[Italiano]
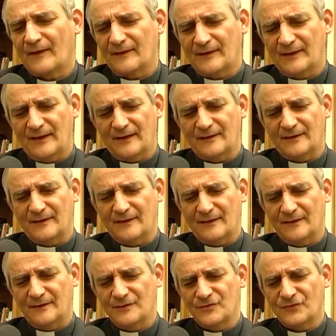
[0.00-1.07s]
della,
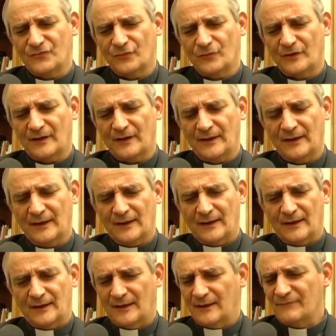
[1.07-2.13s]
di Gesù, che
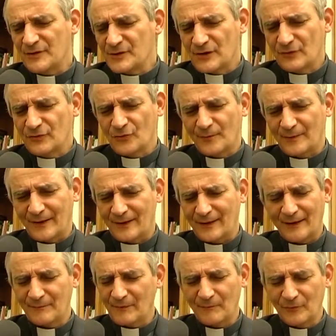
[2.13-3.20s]
il Vangelo di
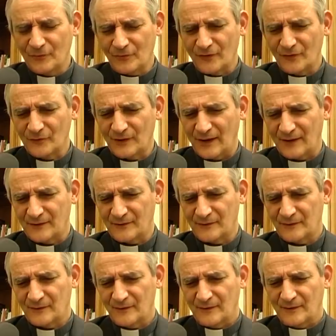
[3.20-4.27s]
domenica mi ha molto aiutato.